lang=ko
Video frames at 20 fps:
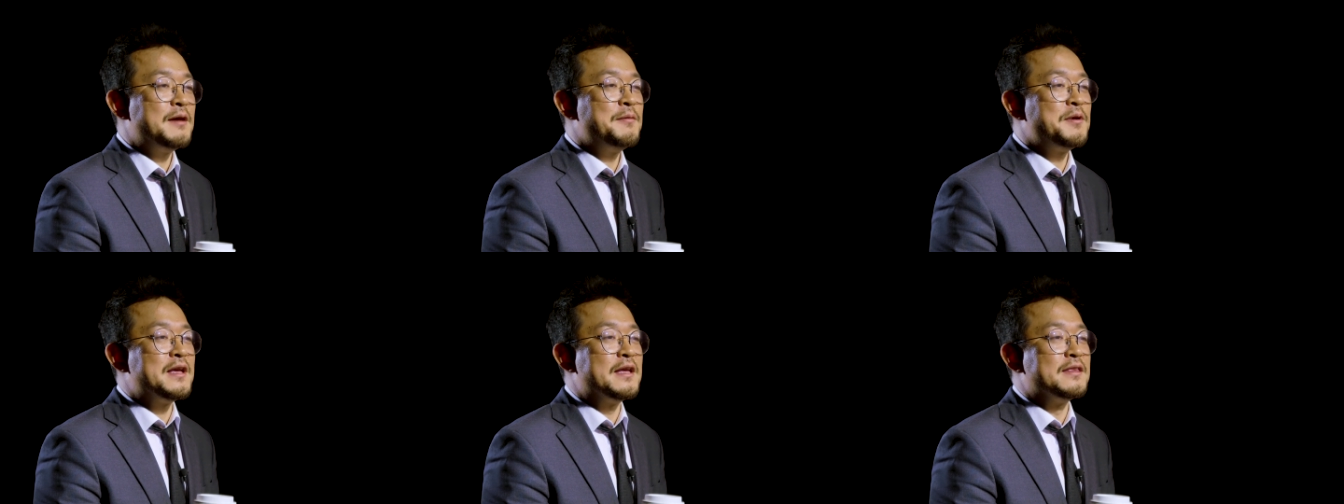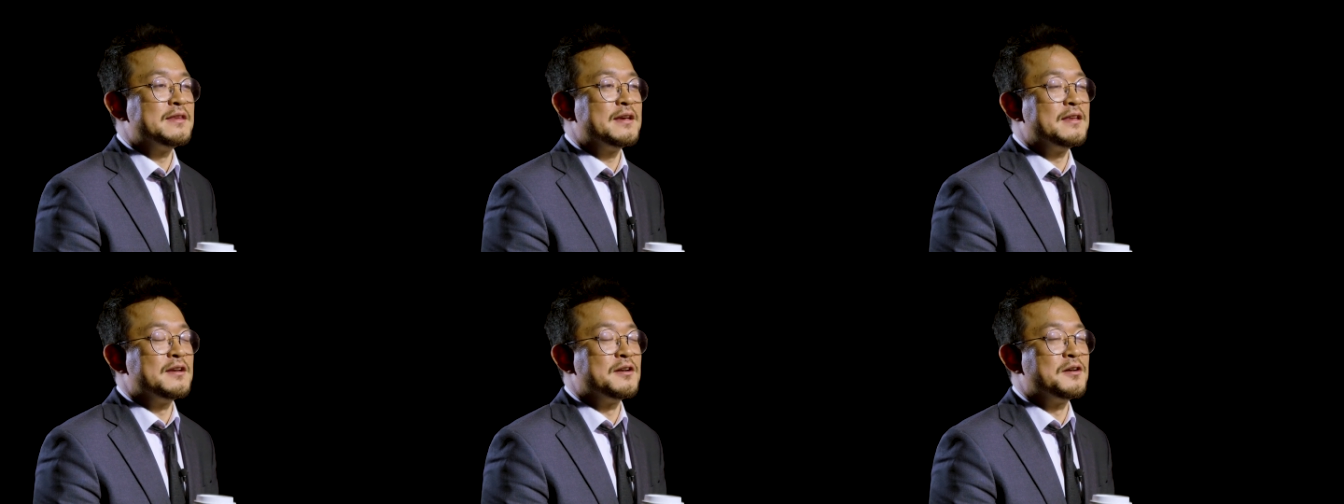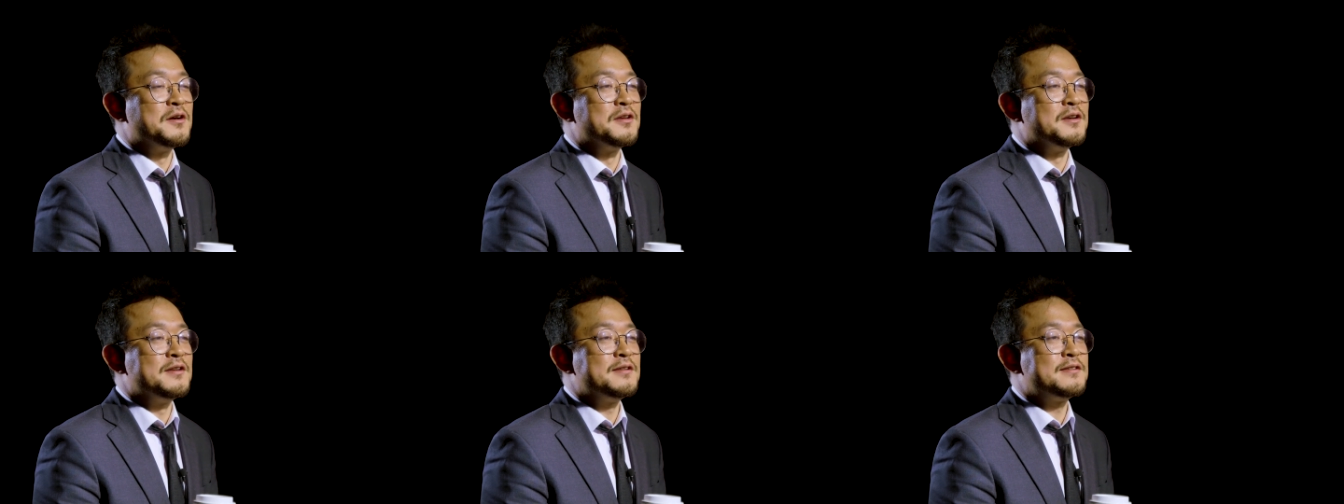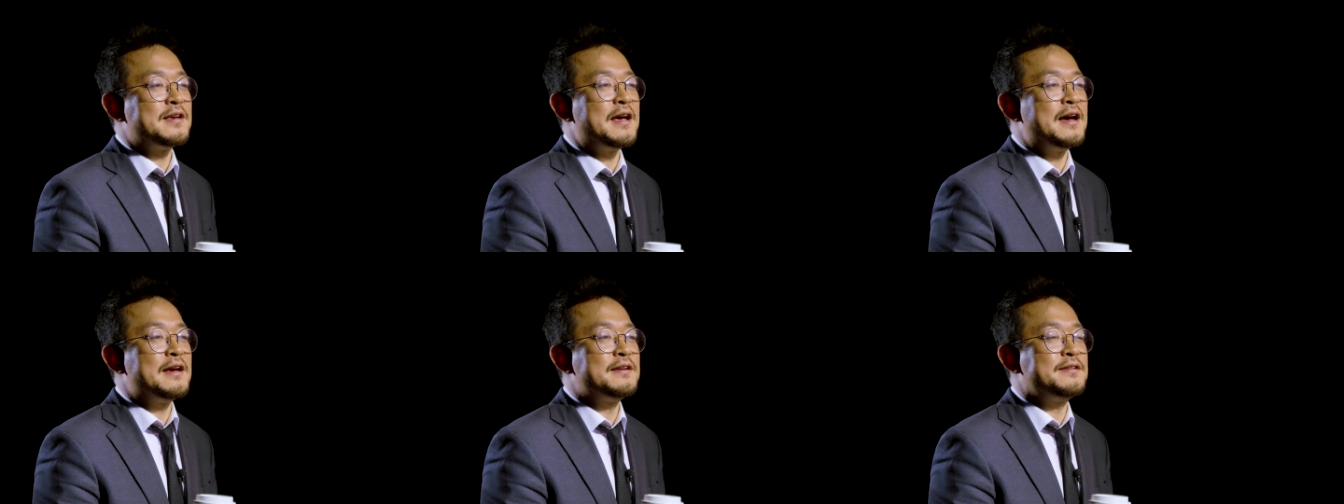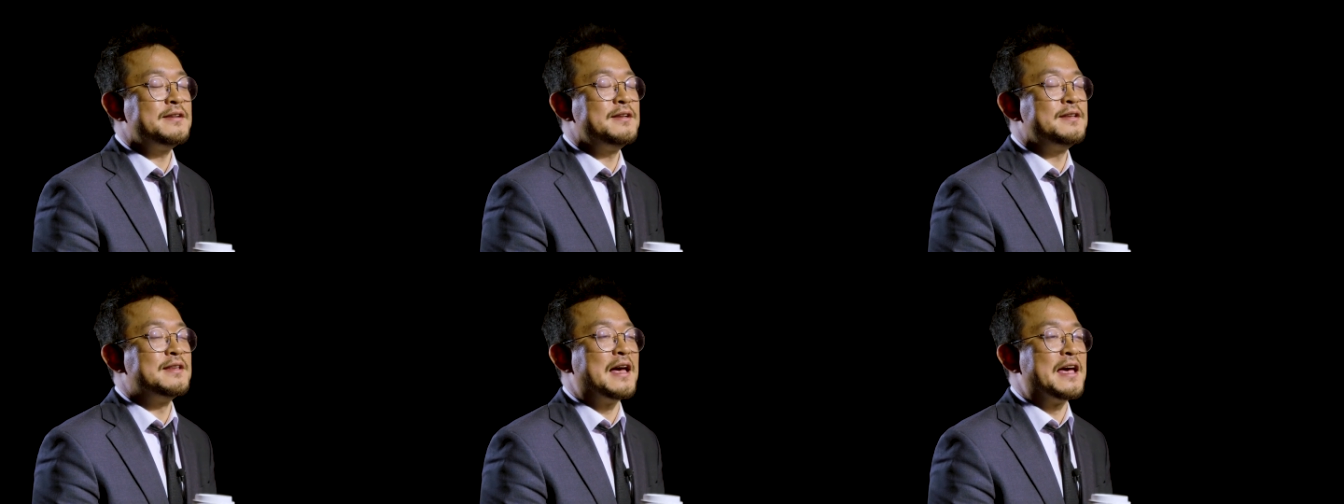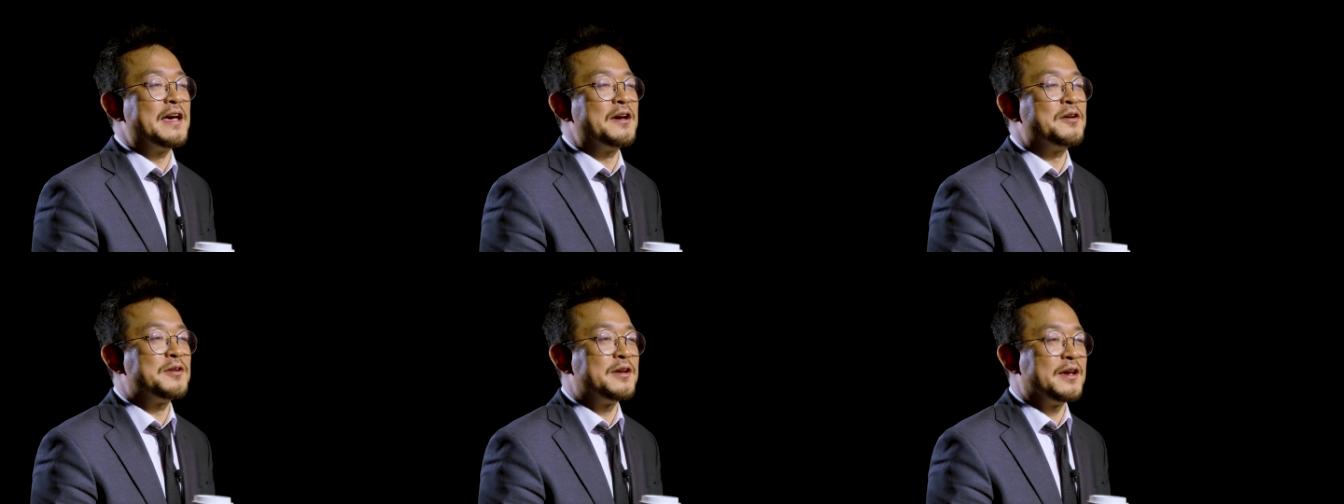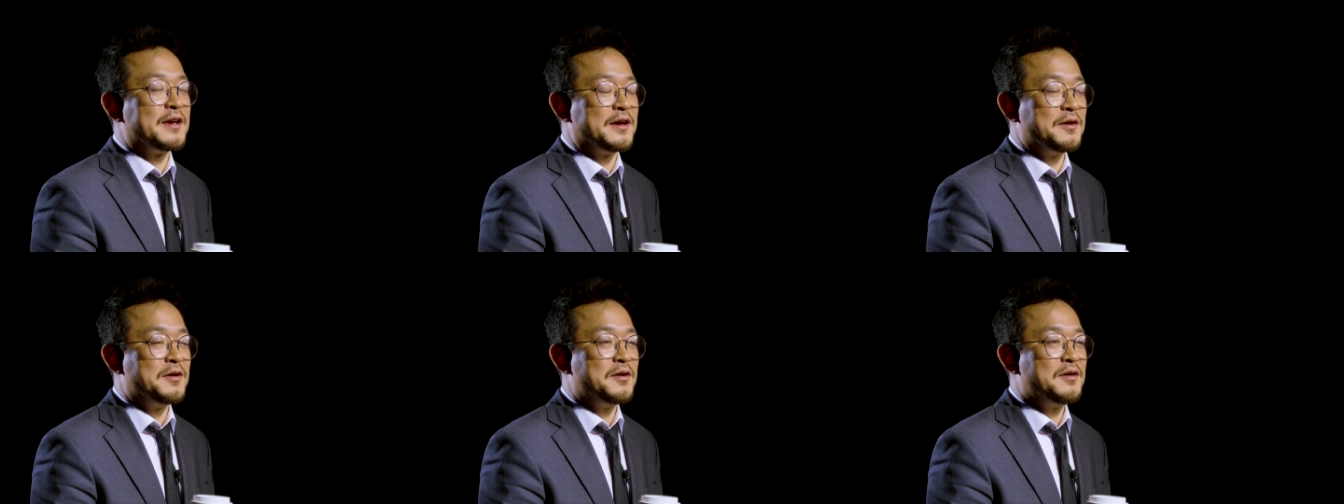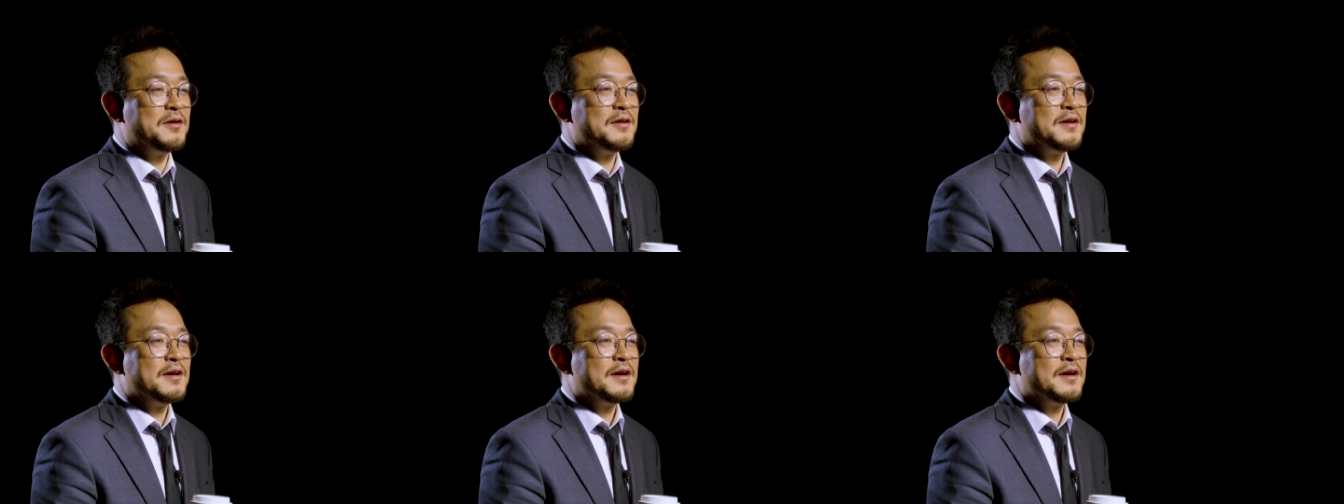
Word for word: 하면 안 되는 거는 사실 나열이에요.